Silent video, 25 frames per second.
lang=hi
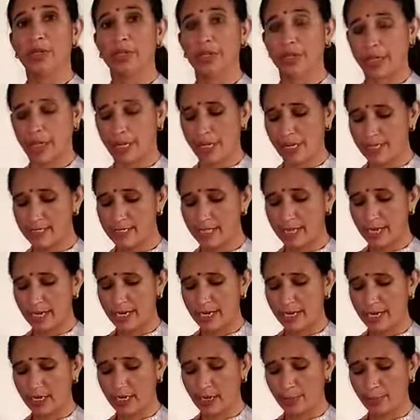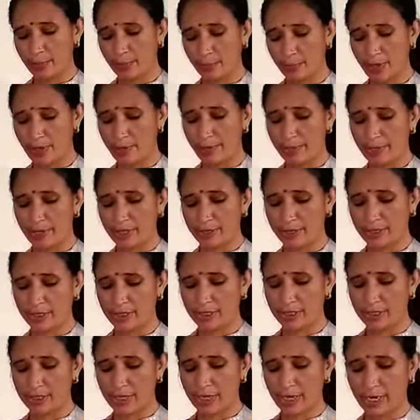यह जानने का पूरा
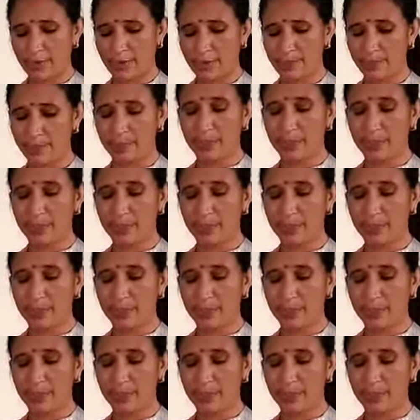प्रयत्न किया